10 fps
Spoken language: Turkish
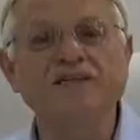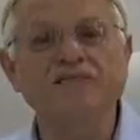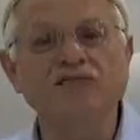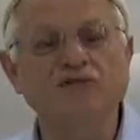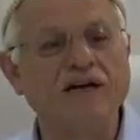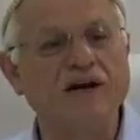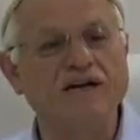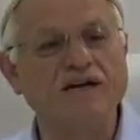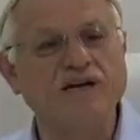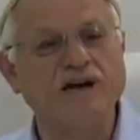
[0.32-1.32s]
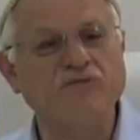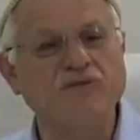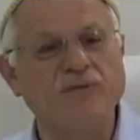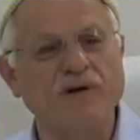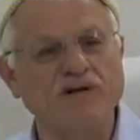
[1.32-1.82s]
bu
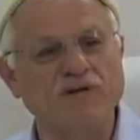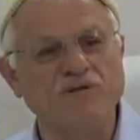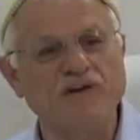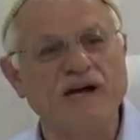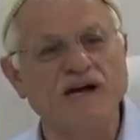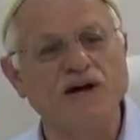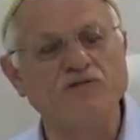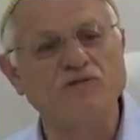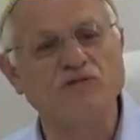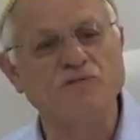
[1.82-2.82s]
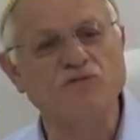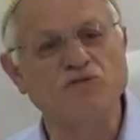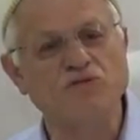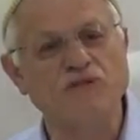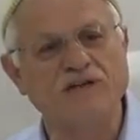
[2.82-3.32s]
gafura bakıyor veya gafur gibi
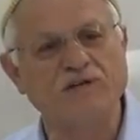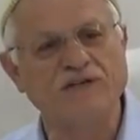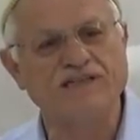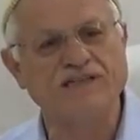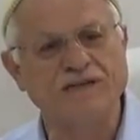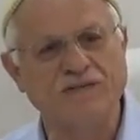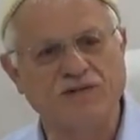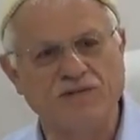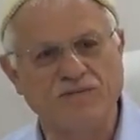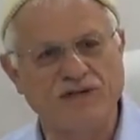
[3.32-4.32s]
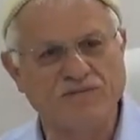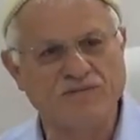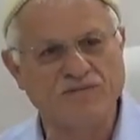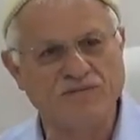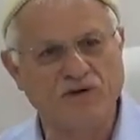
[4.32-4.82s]
duygular olanlara bakıyor. Benim
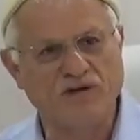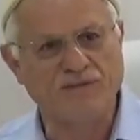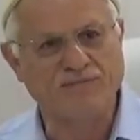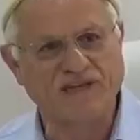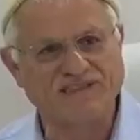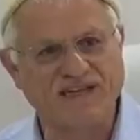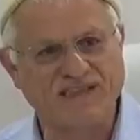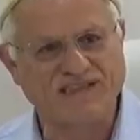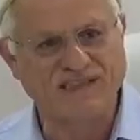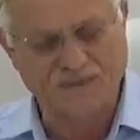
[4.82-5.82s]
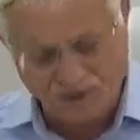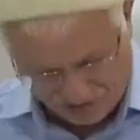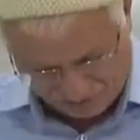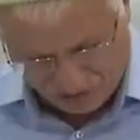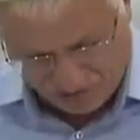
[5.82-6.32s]
gibi böyle biraz gattara
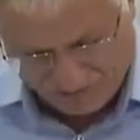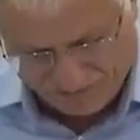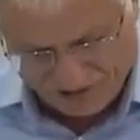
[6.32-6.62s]
bakmıyor.